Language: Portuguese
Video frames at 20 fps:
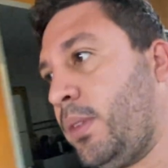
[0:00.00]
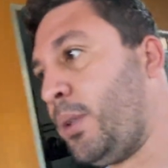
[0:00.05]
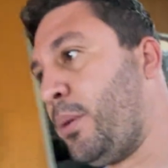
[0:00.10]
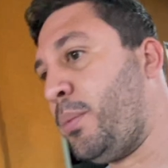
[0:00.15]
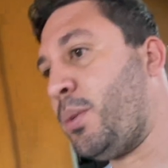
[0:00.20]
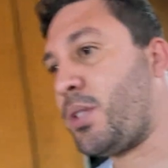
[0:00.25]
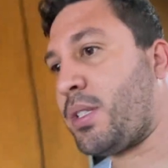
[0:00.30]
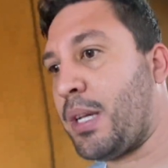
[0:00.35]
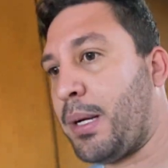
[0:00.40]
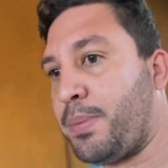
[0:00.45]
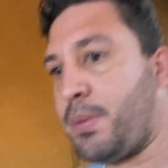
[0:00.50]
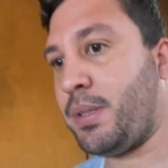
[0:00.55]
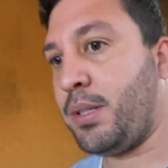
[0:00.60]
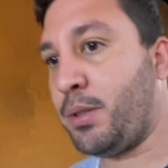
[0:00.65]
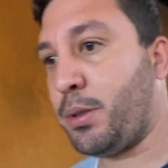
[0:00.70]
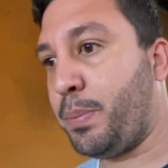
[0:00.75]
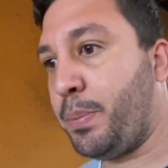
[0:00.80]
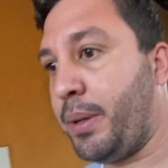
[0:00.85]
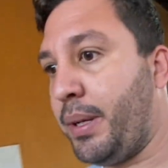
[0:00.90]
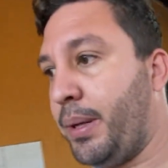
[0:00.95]
Vou mostrar pra
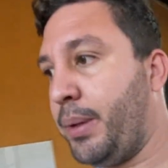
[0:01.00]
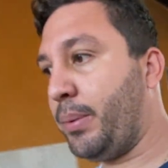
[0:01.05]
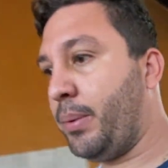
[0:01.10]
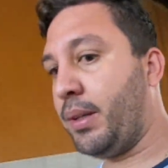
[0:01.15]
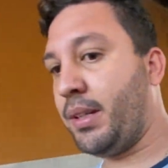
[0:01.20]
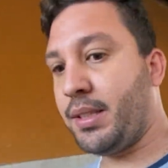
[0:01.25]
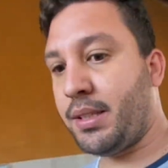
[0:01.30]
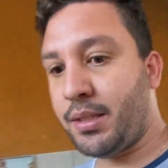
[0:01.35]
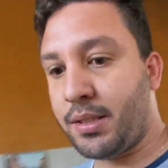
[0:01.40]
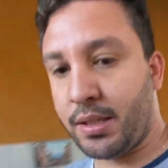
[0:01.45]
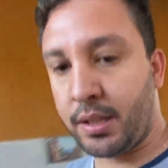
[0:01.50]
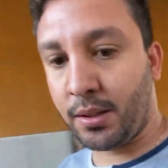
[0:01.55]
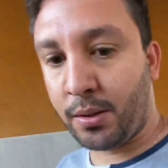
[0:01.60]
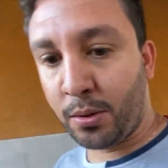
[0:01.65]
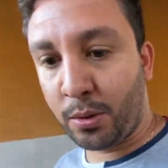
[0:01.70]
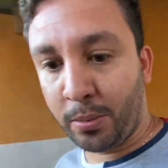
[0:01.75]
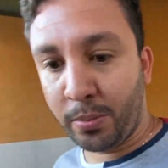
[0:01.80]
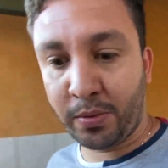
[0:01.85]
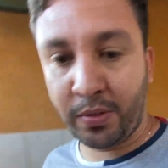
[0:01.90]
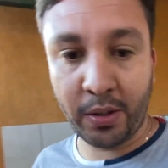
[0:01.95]
vocês o pneu antes,
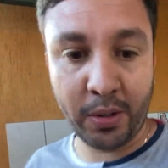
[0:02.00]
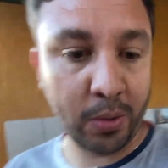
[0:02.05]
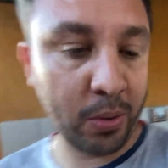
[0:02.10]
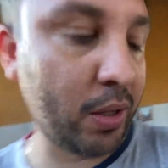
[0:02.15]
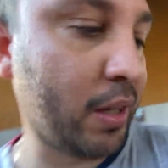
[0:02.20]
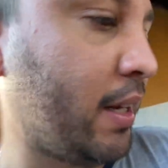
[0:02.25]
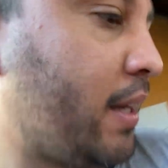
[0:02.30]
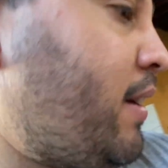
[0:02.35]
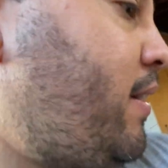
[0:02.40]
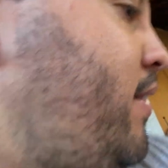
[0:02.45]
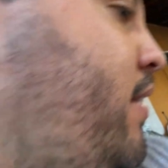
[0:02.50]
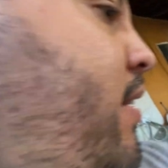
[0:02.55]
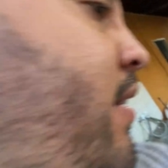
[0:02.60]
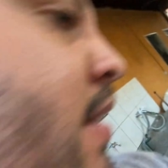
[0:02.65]
como ficou lá.